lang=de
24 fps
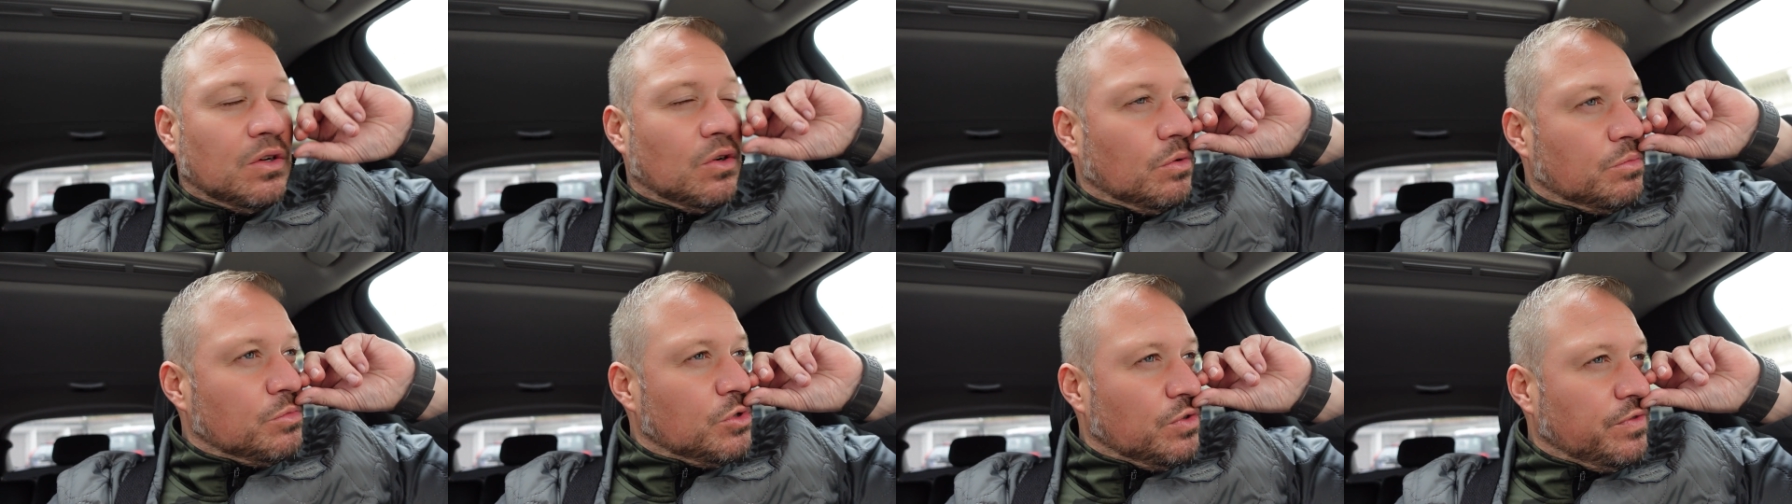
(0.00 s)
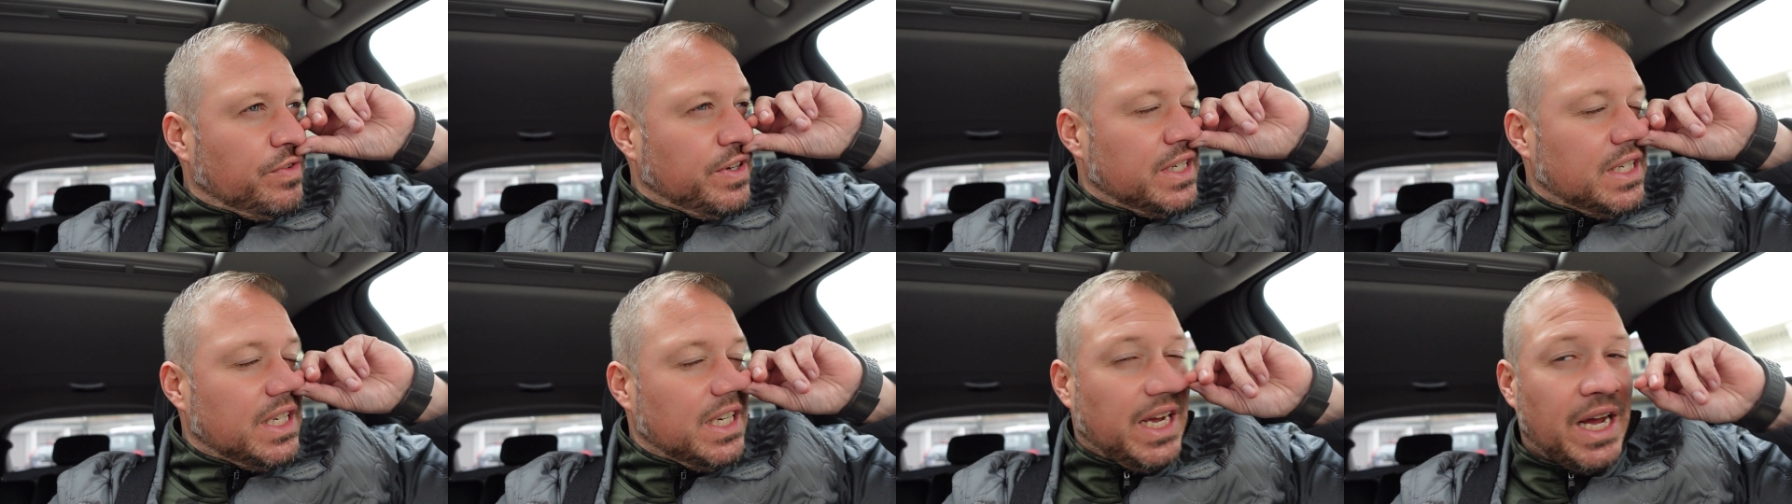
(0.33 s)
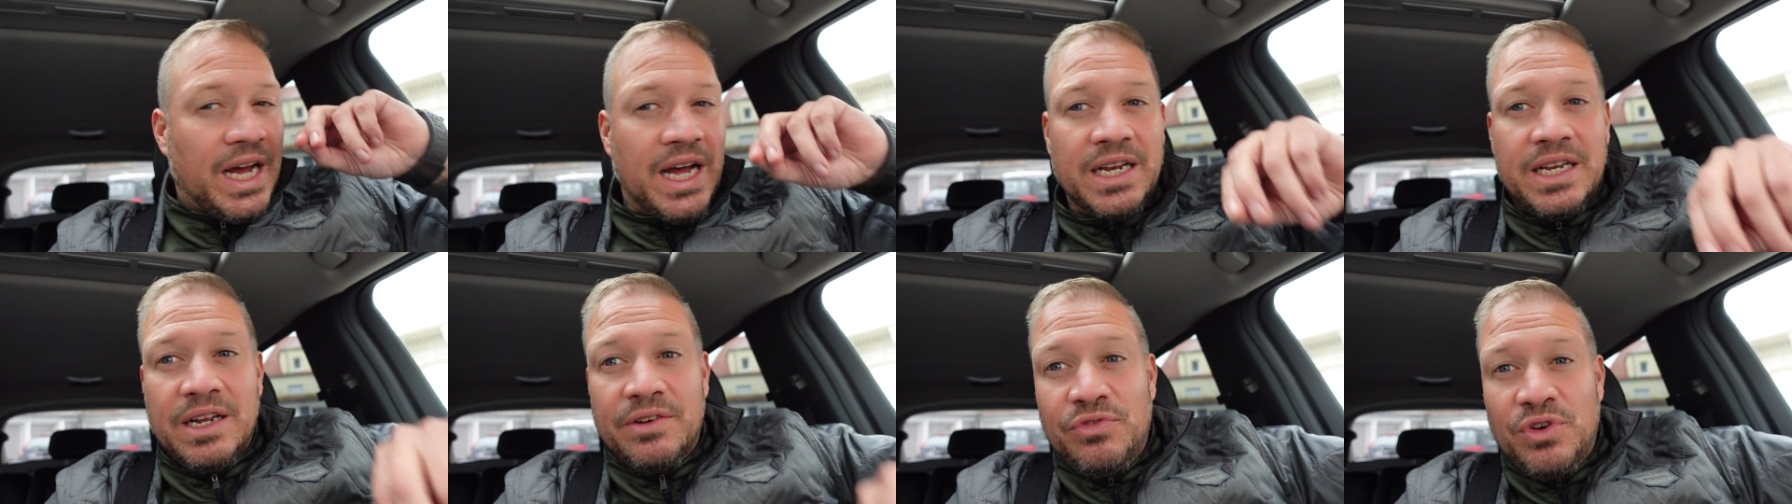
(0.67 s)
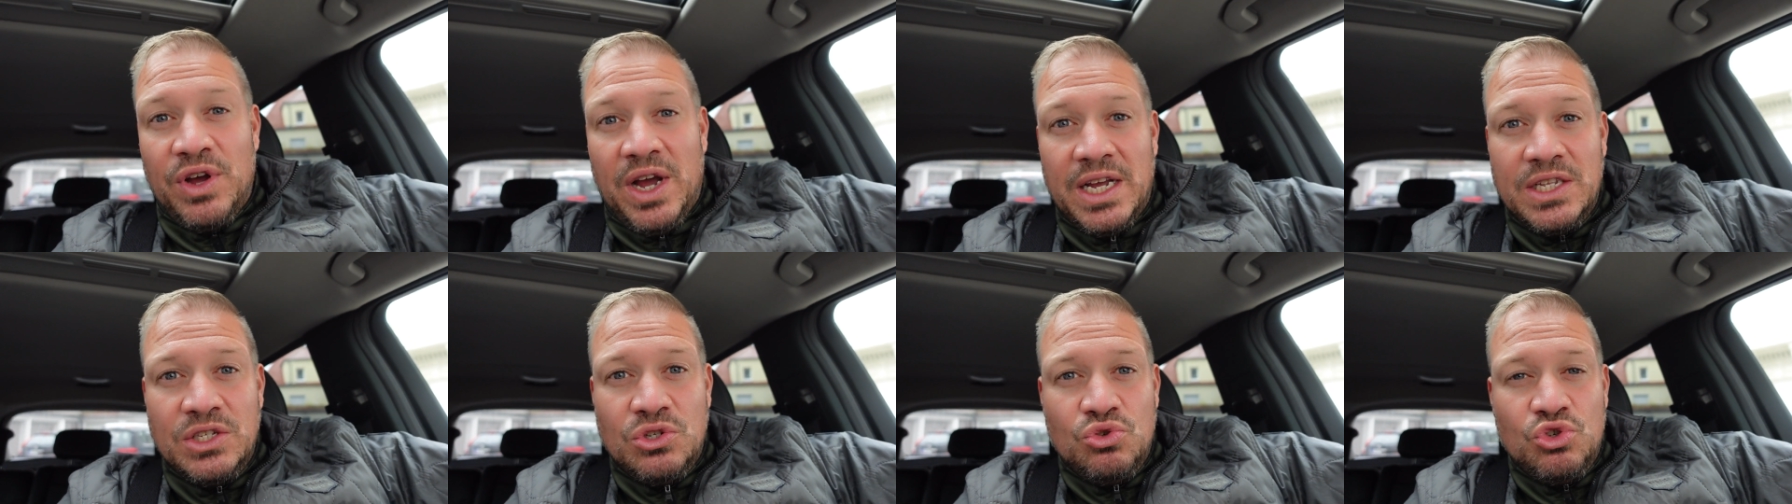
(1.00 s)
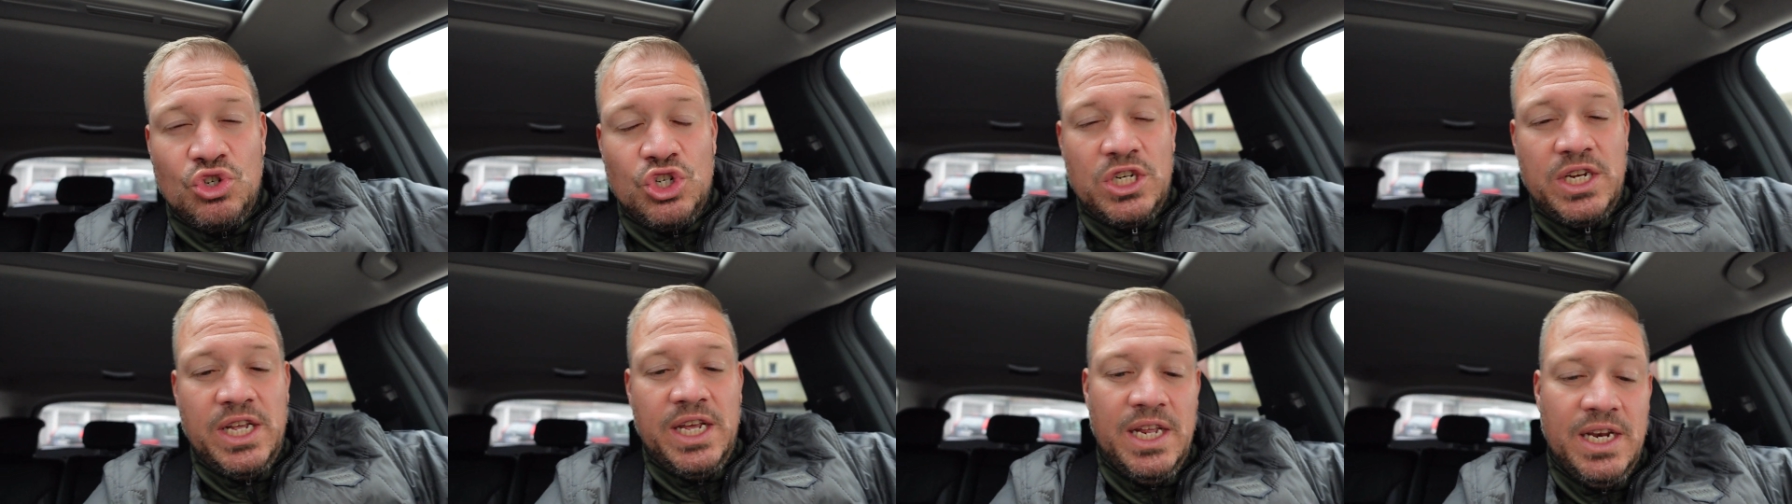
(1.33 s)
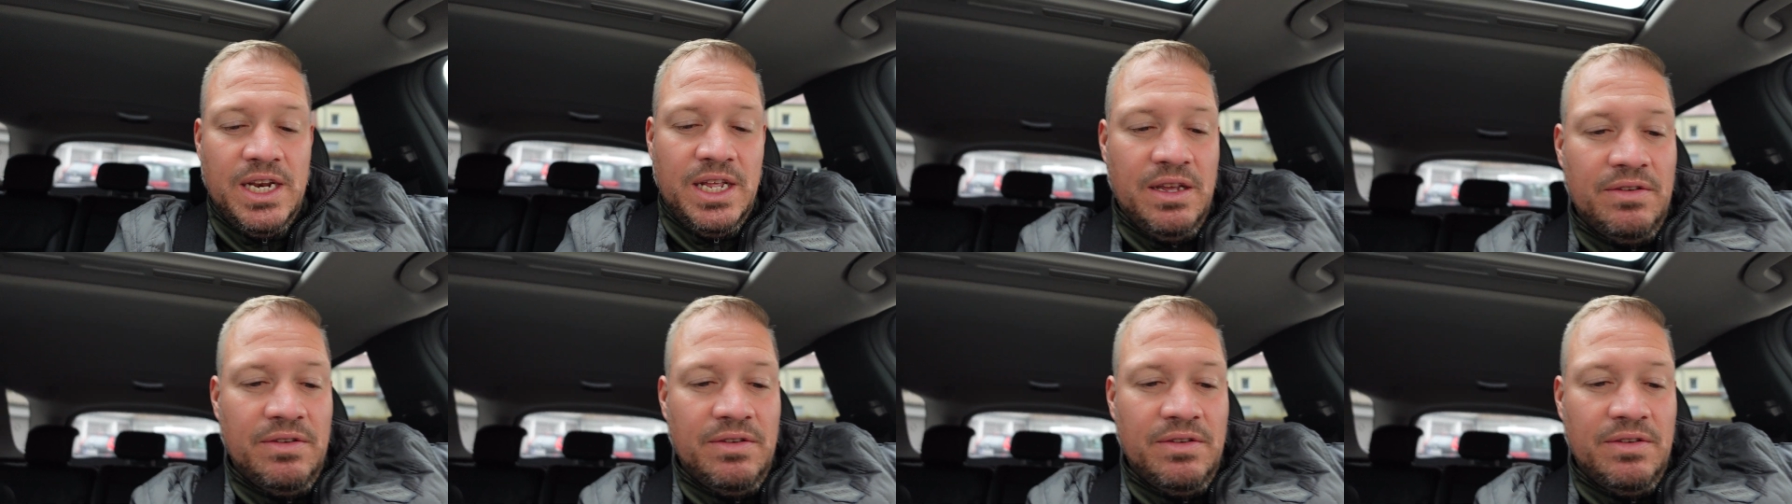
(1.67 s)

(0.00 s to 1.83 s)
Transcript: umso wichtiger dafür einzustehen,